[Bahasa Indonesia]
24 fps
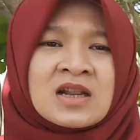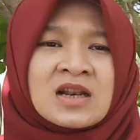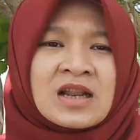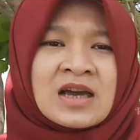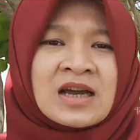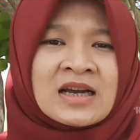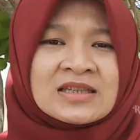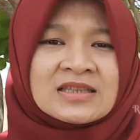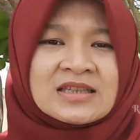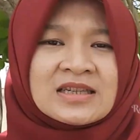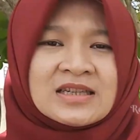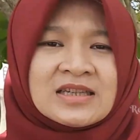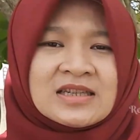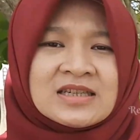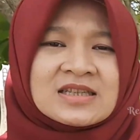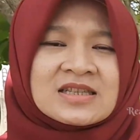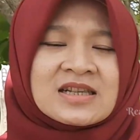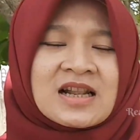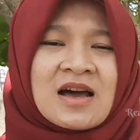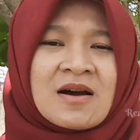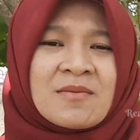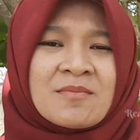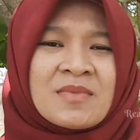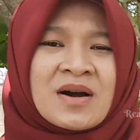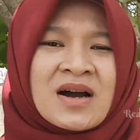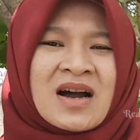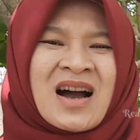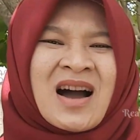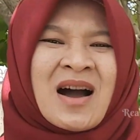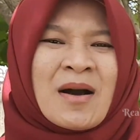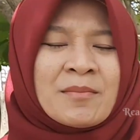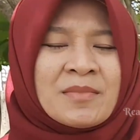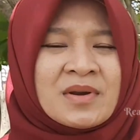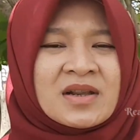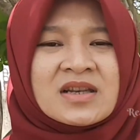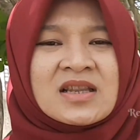Nah, jadi selama
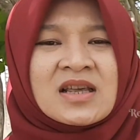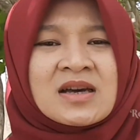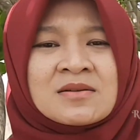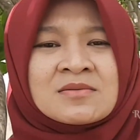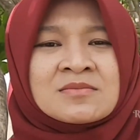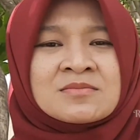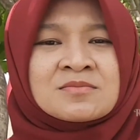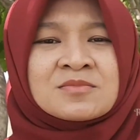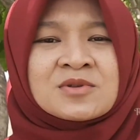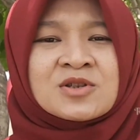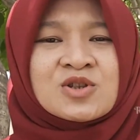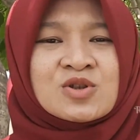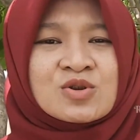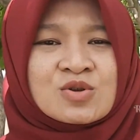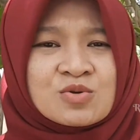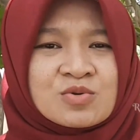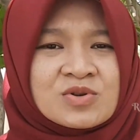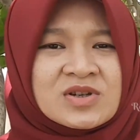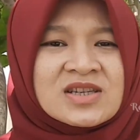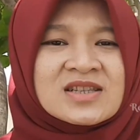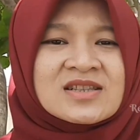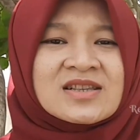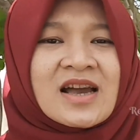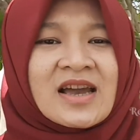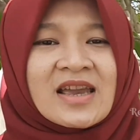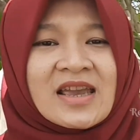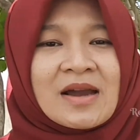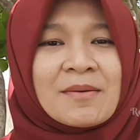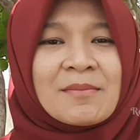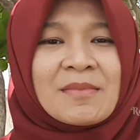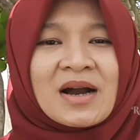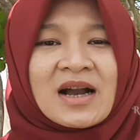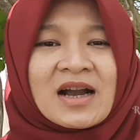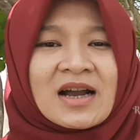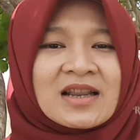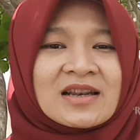hamil dan menyusui saya
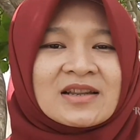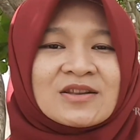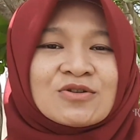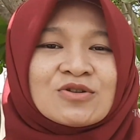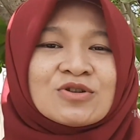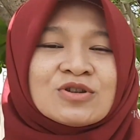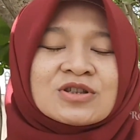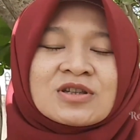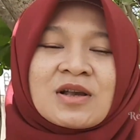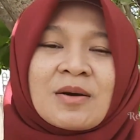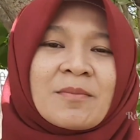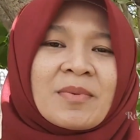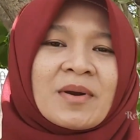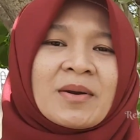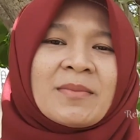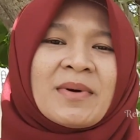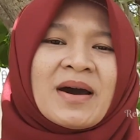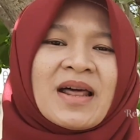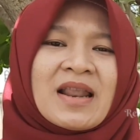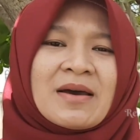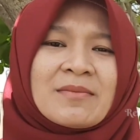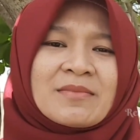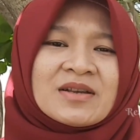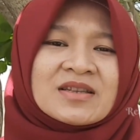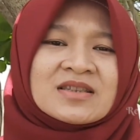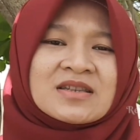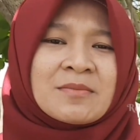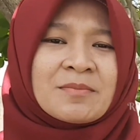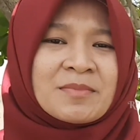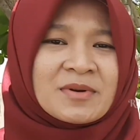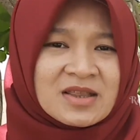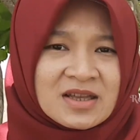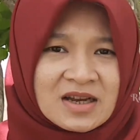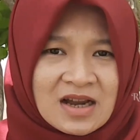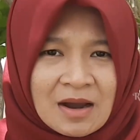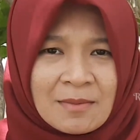makan itu sampai malam ya,
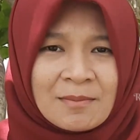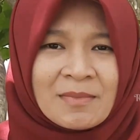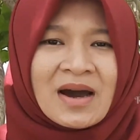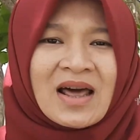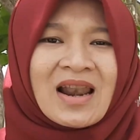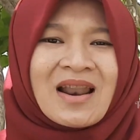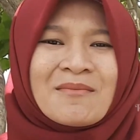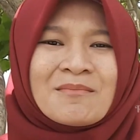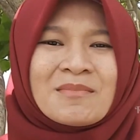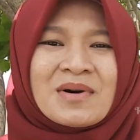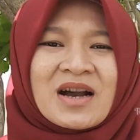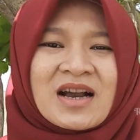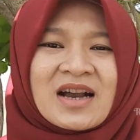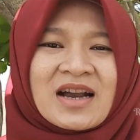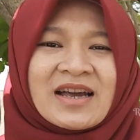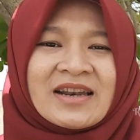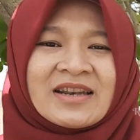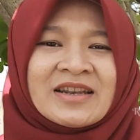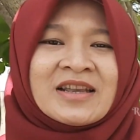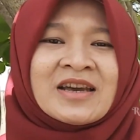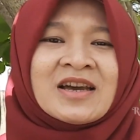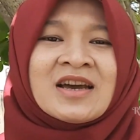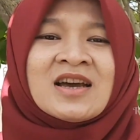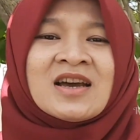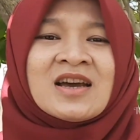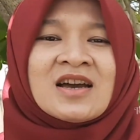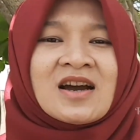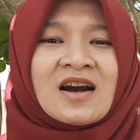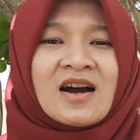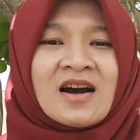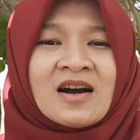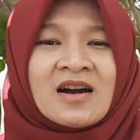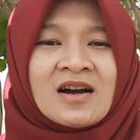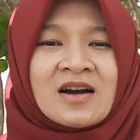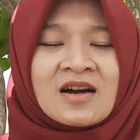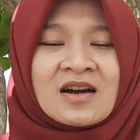sampai tengah malam bahkan
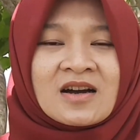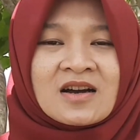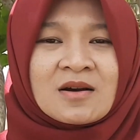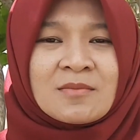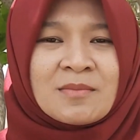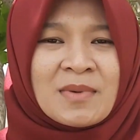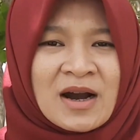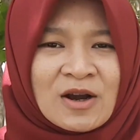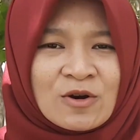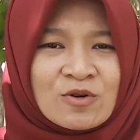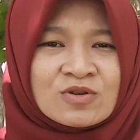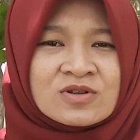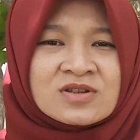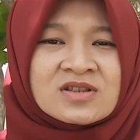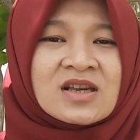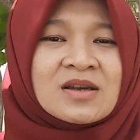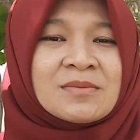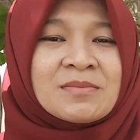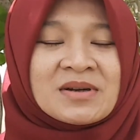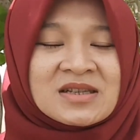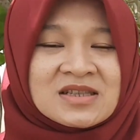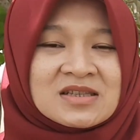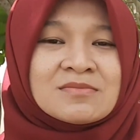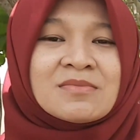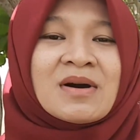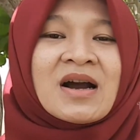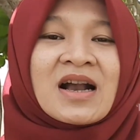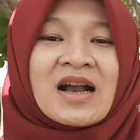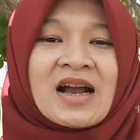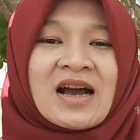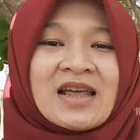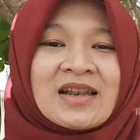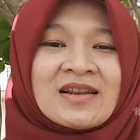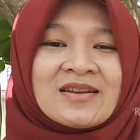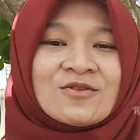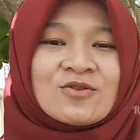uh, kebangun saya masih
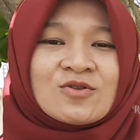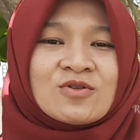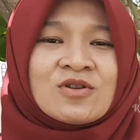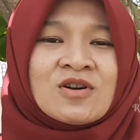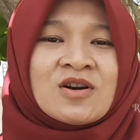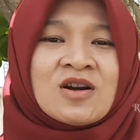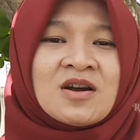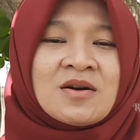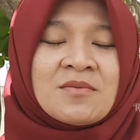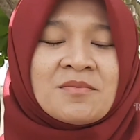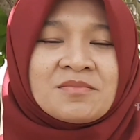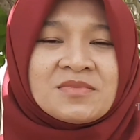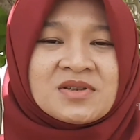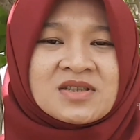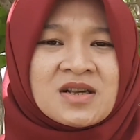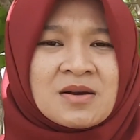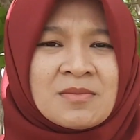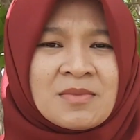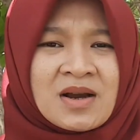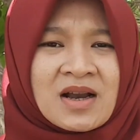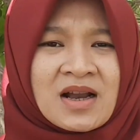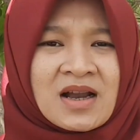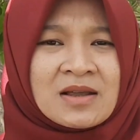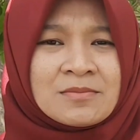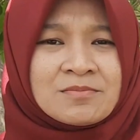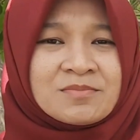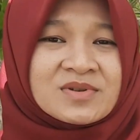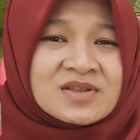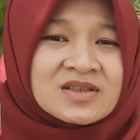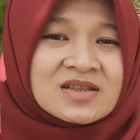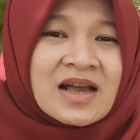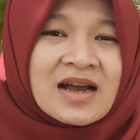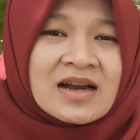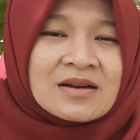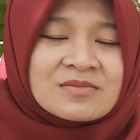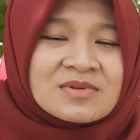makan gitu. Bisa makan
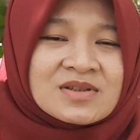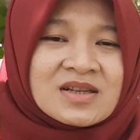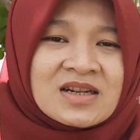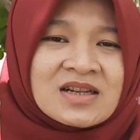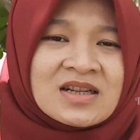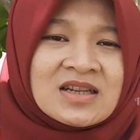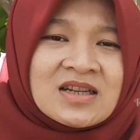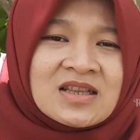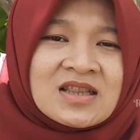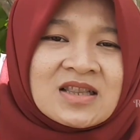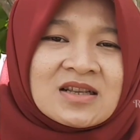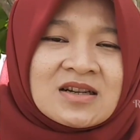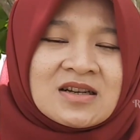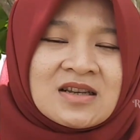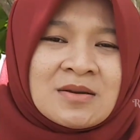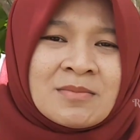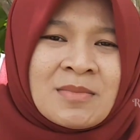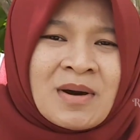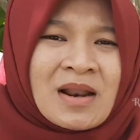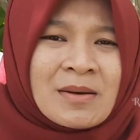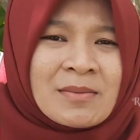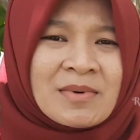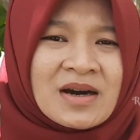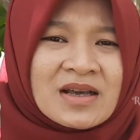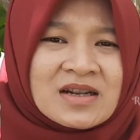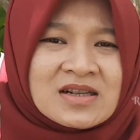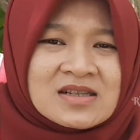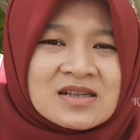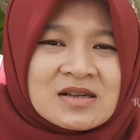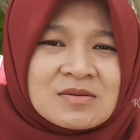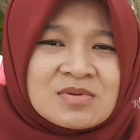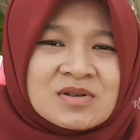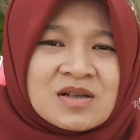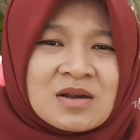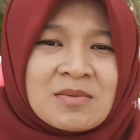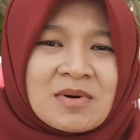pisang misalnya di, di malam hari
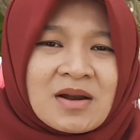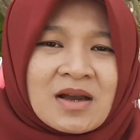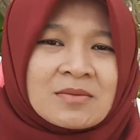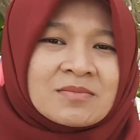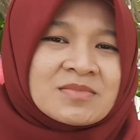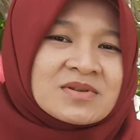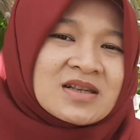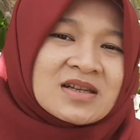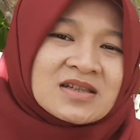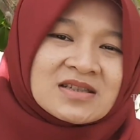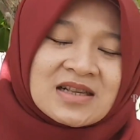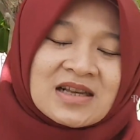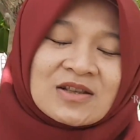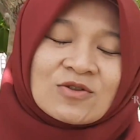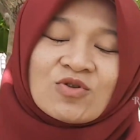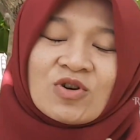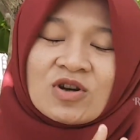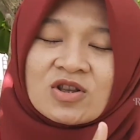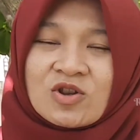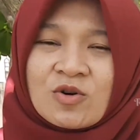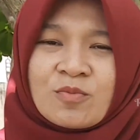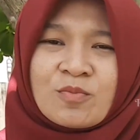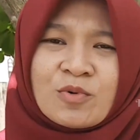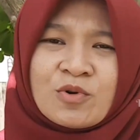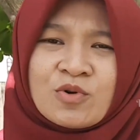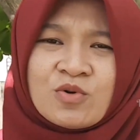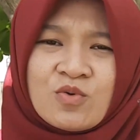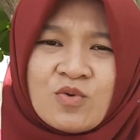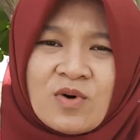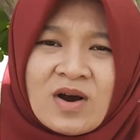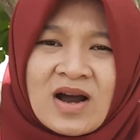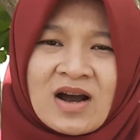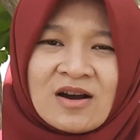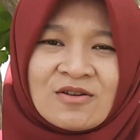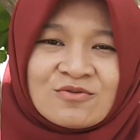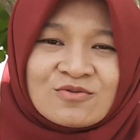saya bisa makan pisang satu ataupun
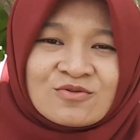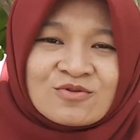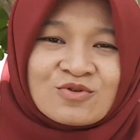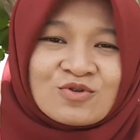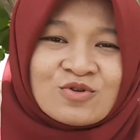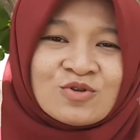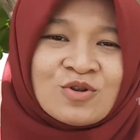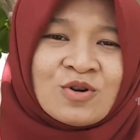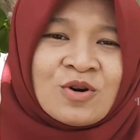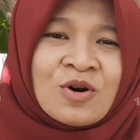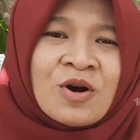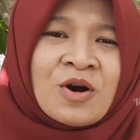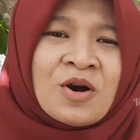dua untuk